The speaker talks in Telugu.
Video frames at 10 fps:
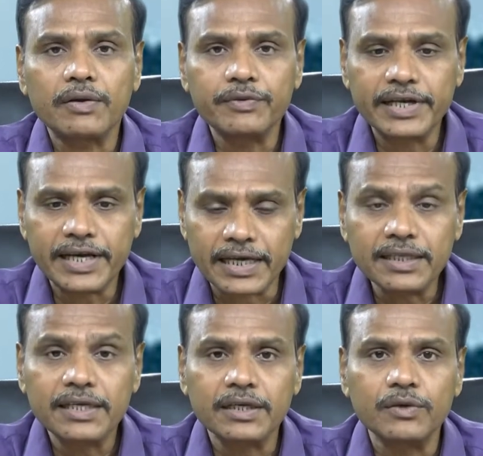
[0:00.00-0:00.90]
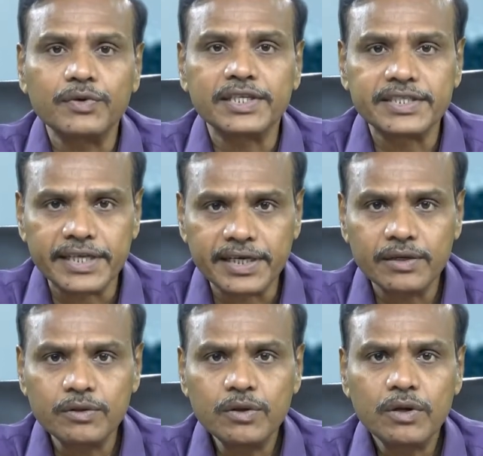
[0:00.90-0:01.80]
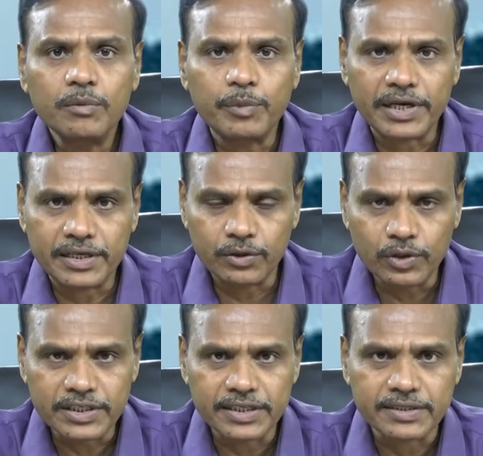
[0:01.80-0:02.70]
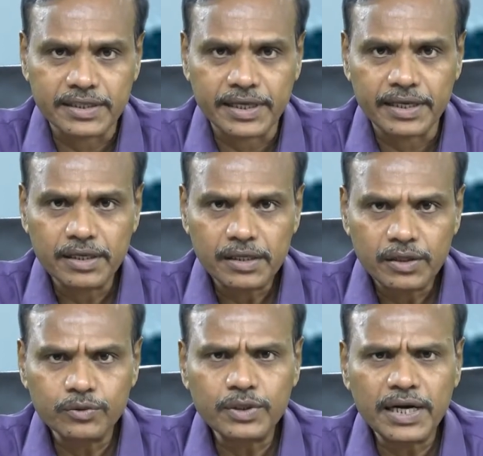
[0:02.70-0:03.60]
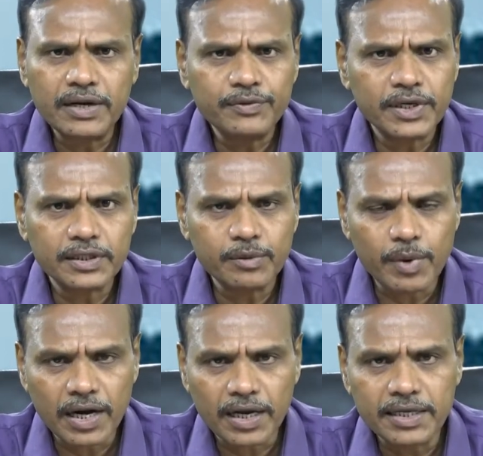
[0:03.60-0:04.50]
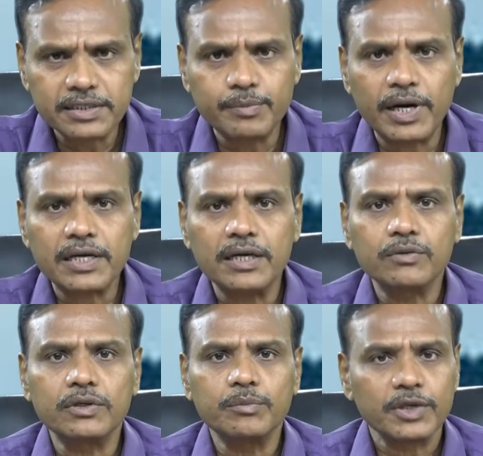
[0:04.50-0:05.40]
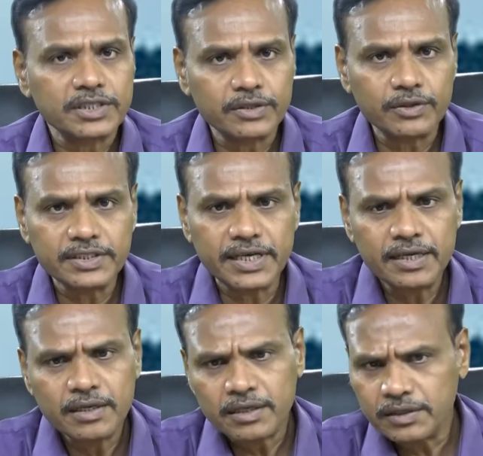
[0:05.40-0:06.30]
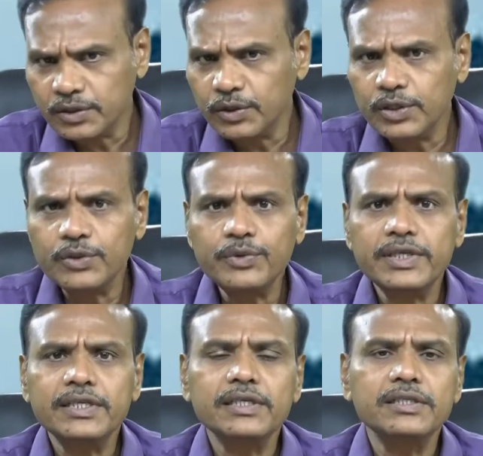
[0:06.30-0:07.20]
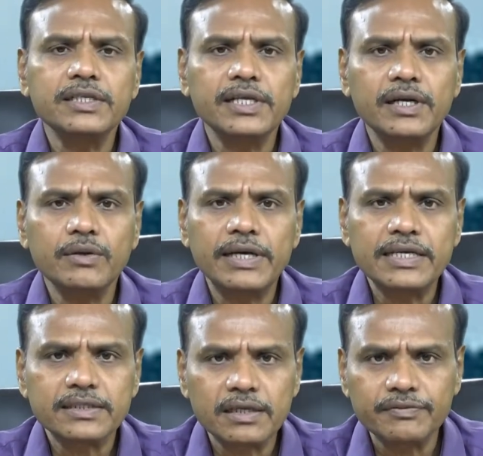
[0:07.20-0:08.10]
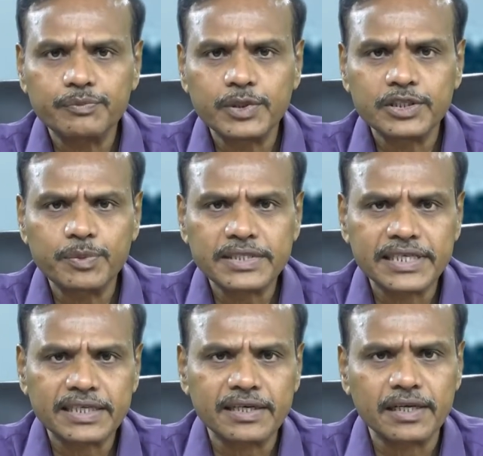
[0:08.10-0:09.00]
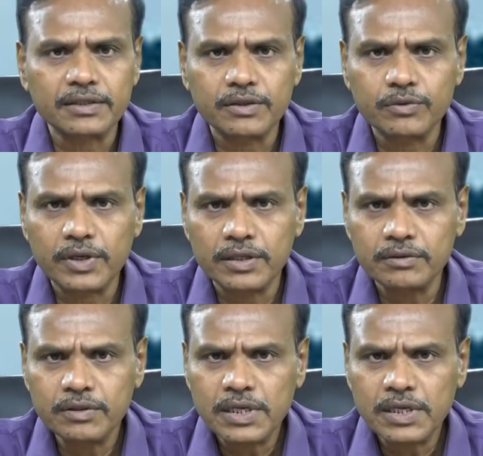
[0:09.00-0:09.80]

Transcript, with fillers: వీరి కదలికలు వీరి చర్యలు మనకి గోచరిస్తున్నాయి ఎందుకంటే వీరిద్దరు మా కలిసి మాట్లాడుకున్న మరుసటి రోజే ఇద్దరు ఇరువురి ఇంజనీర్లు ఐఏఎస్ ఆఫ్ ప్రిన్సిపల్ సెక్రటరీలు అందరూ కూడాను